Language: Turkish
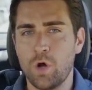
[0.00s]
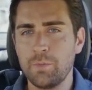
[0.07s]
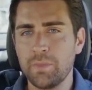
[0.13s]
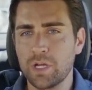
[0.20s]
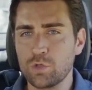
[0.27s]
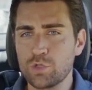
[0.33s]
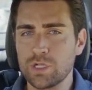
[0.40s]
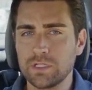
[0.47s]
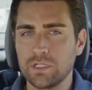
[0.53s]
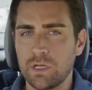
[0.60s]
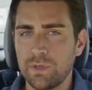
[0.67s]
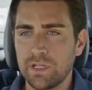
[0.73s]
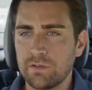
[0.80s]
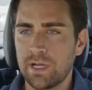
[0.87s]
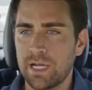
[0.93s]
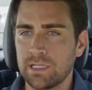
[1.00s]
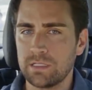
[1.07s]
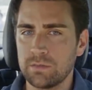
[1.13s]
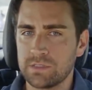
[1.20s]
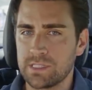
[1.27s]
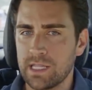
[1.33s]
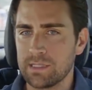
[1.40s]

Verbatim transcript: Muammer Hoca'nın haberi var değil mi?